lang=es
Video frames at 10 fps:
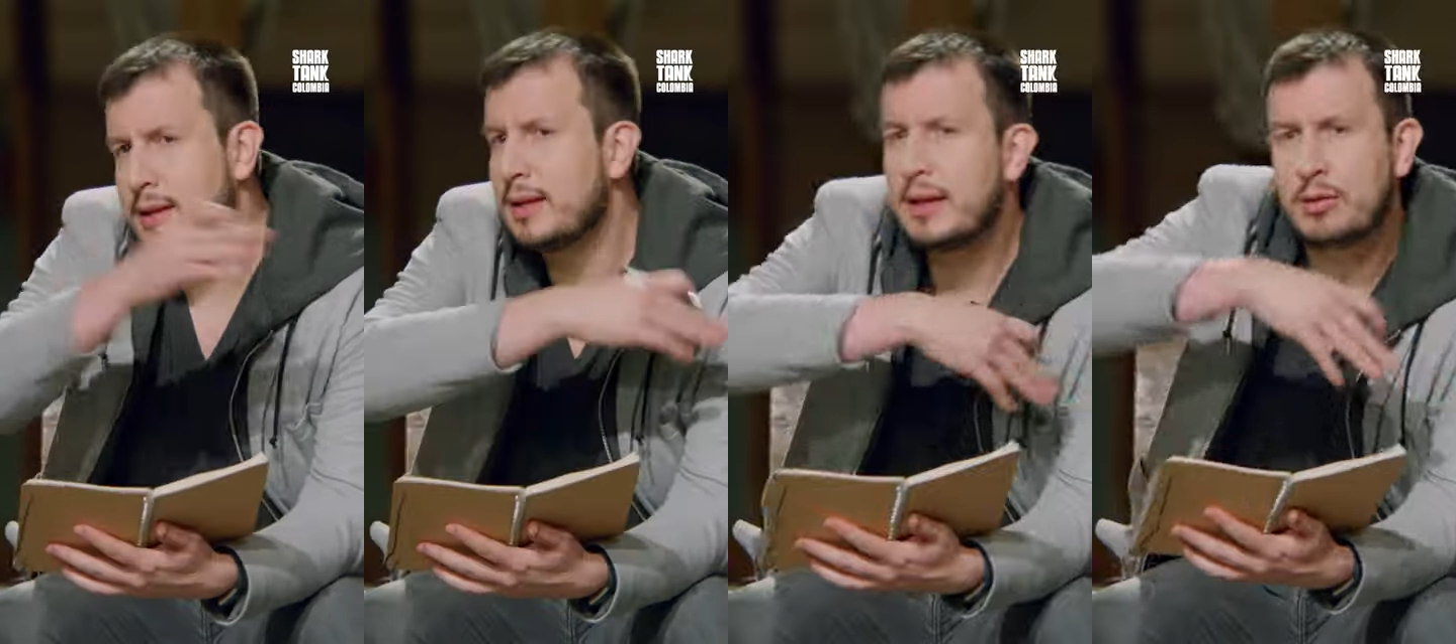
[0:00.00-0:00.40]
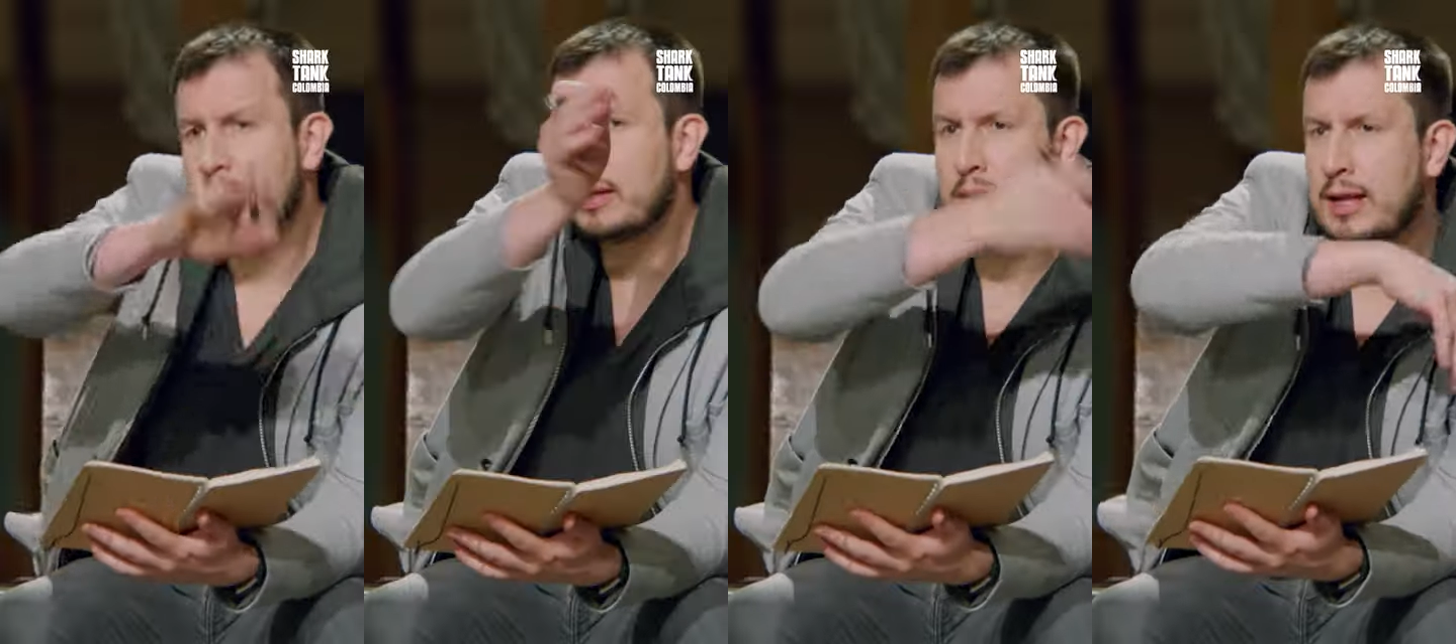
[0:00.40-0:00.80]
de lo
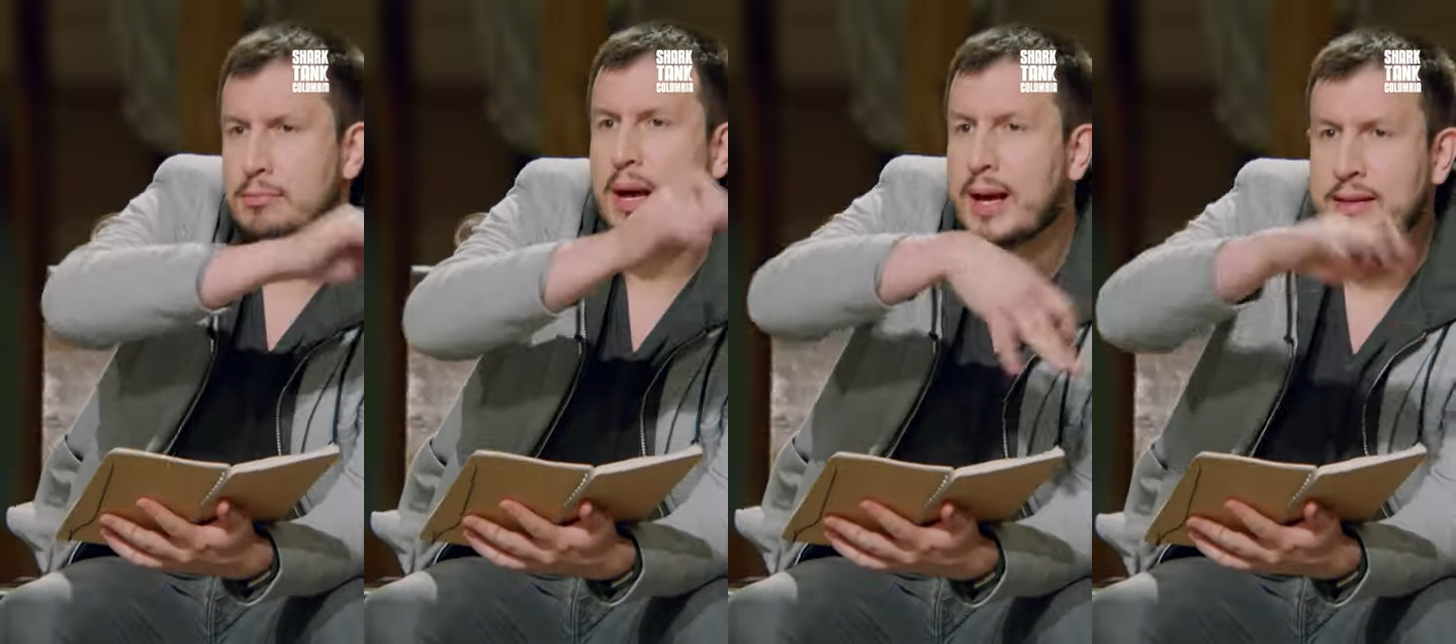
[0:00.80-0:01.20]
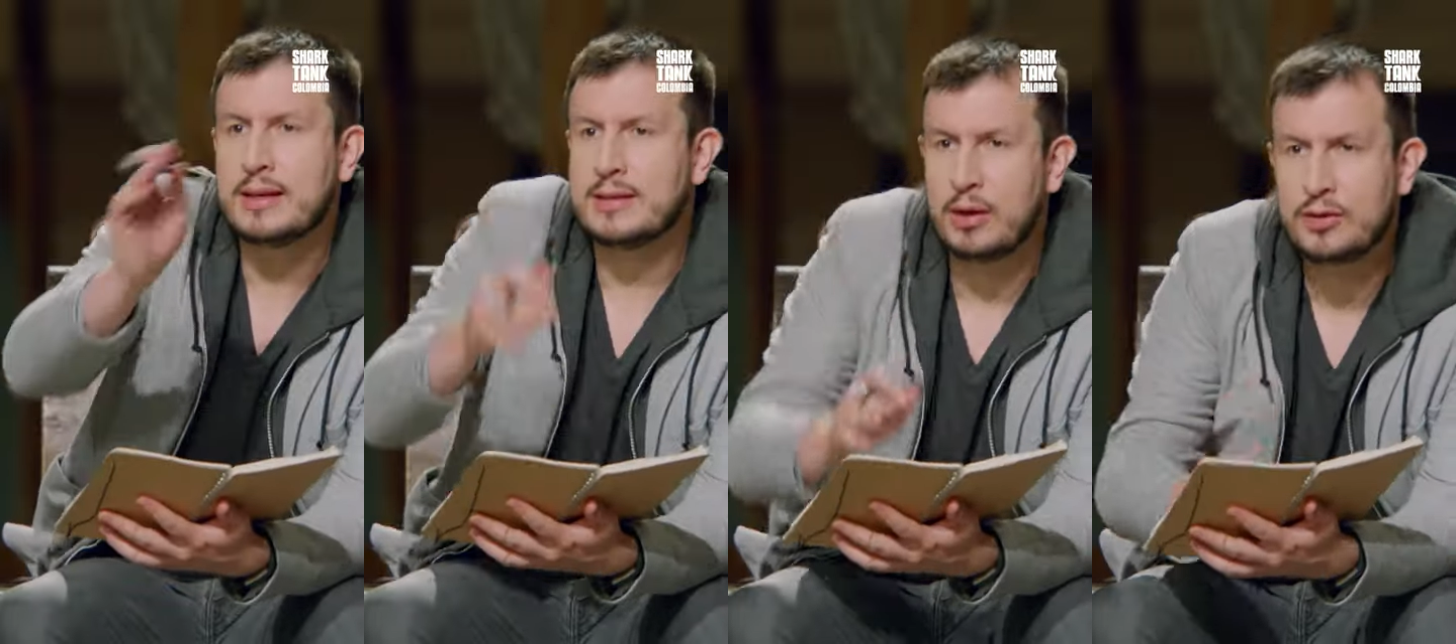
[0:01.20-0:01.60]
de las vacas de
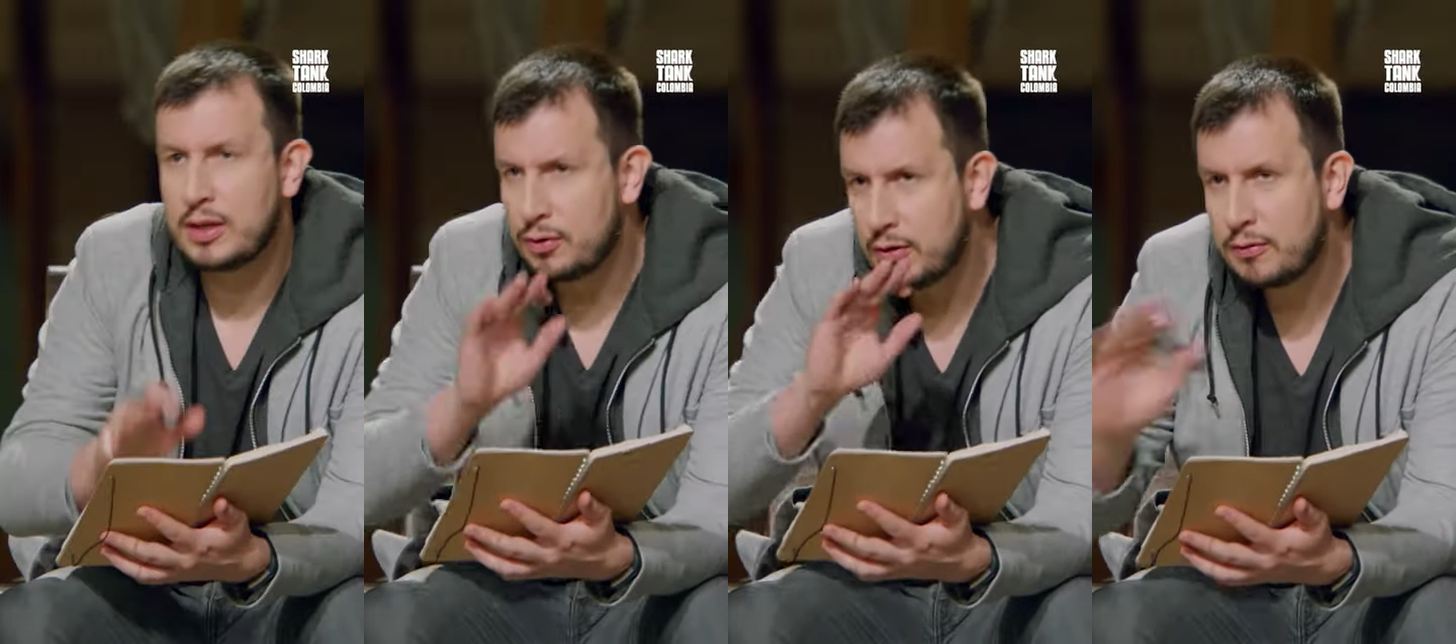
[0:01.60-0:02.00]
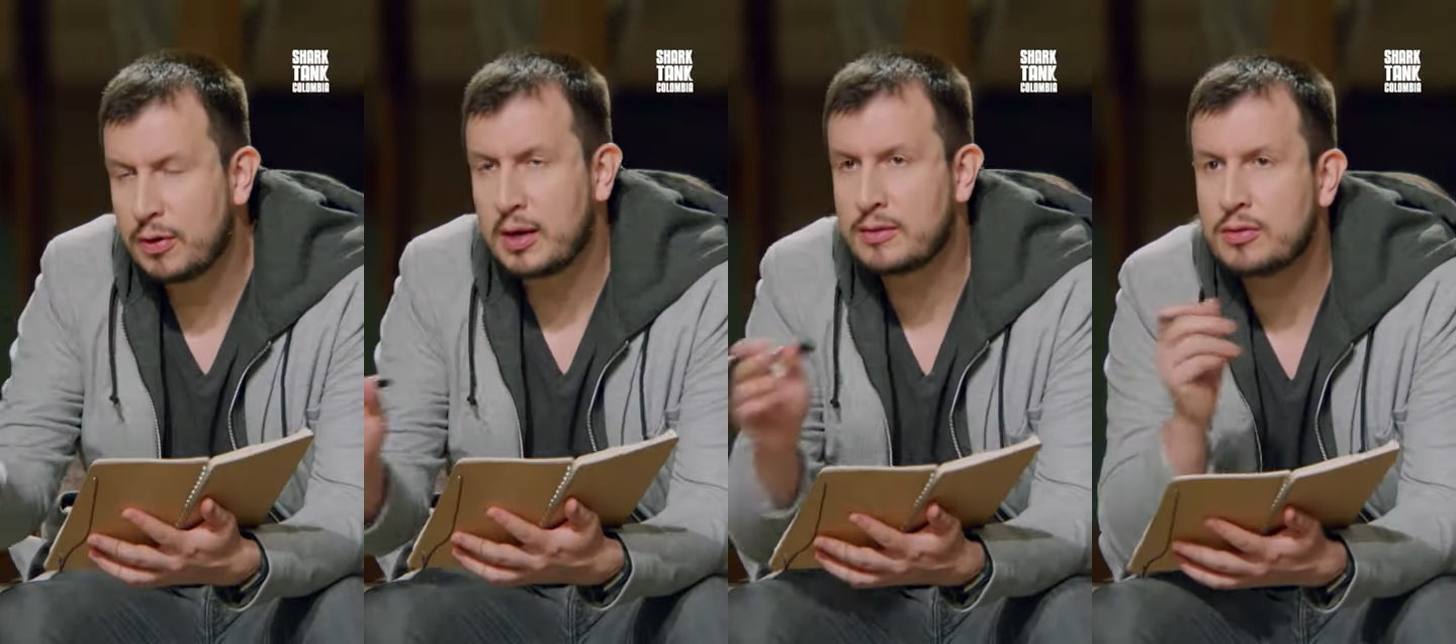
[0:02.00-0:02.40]
asados y eso y
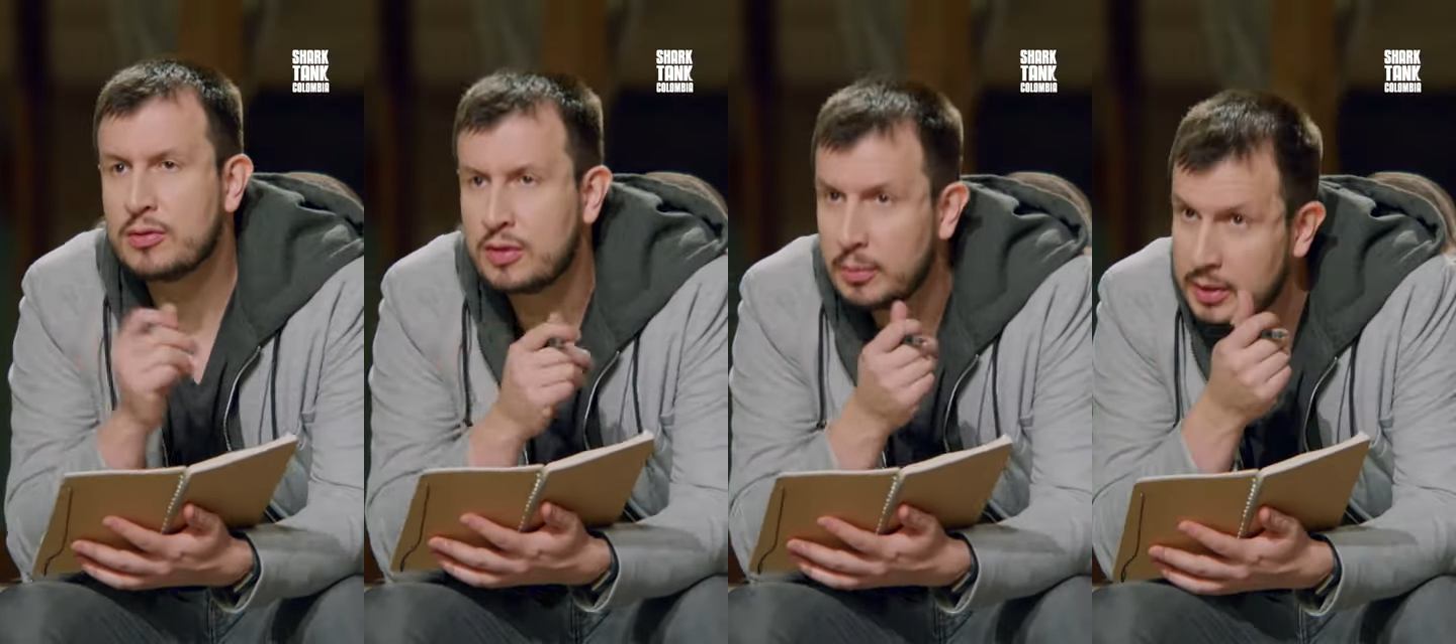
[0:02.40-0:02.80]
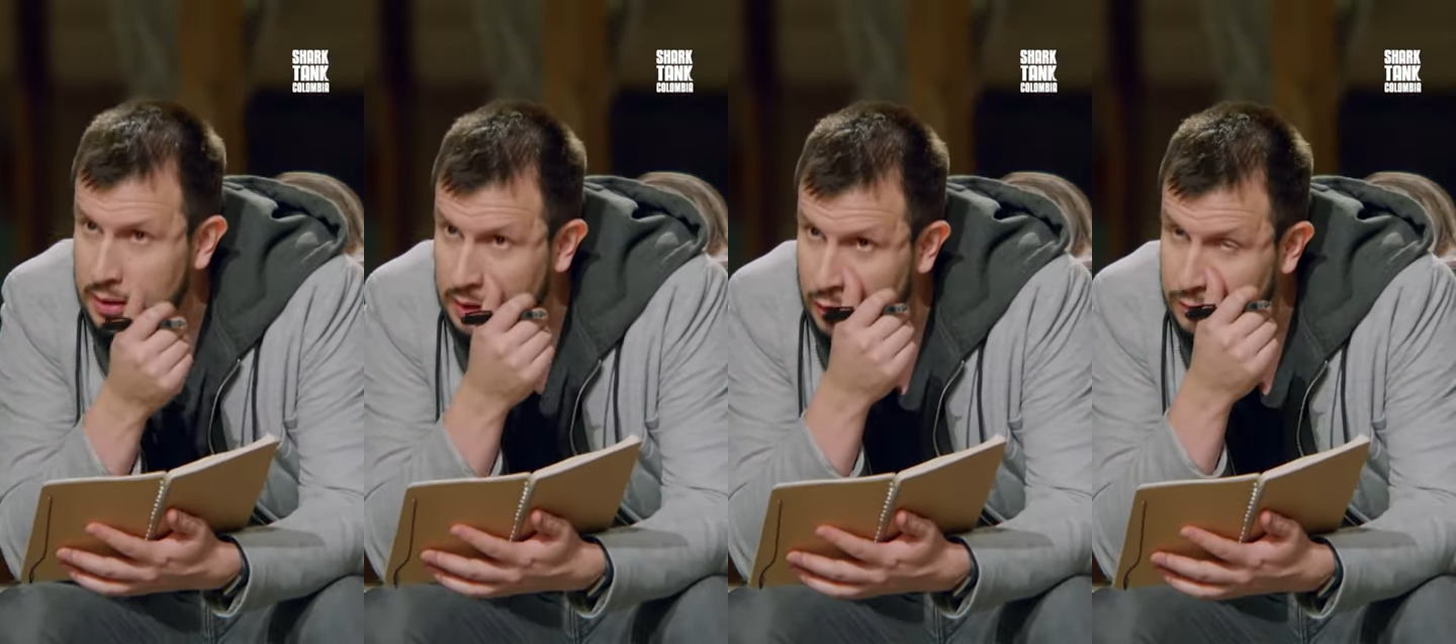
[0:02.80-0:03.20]
enfocarse exclusivamente
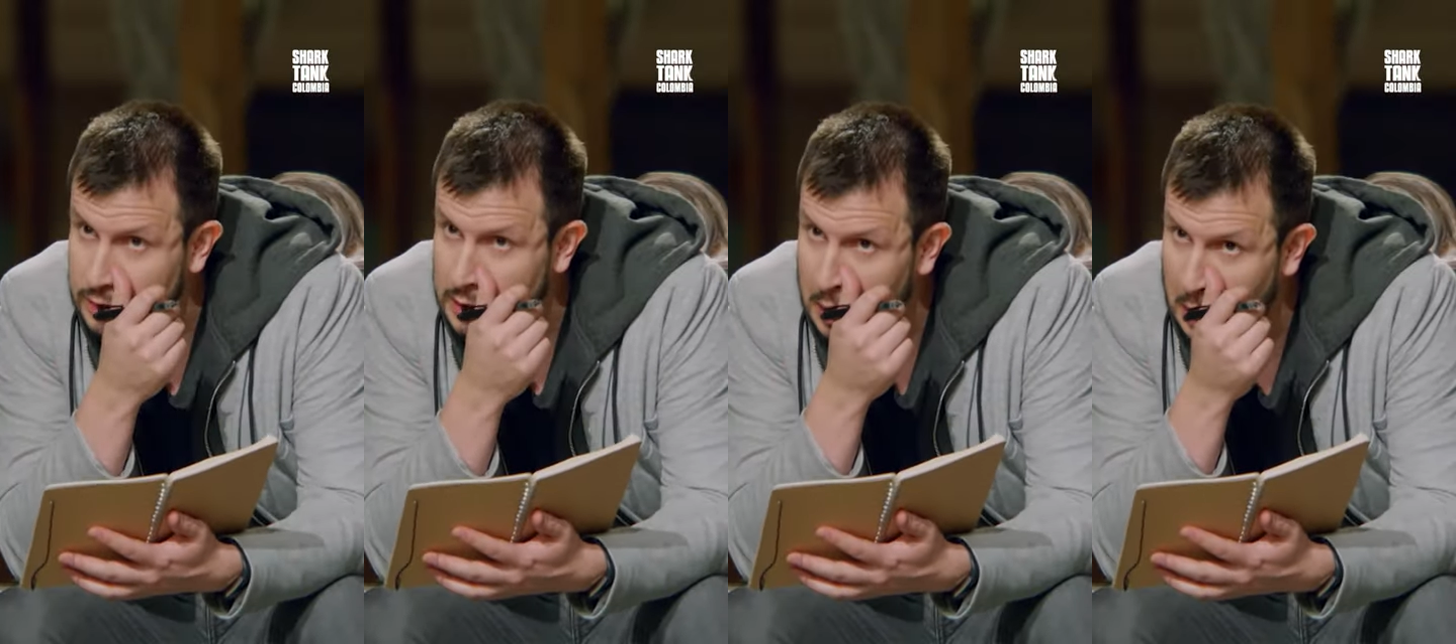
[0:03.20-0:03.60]
en crowdfunding?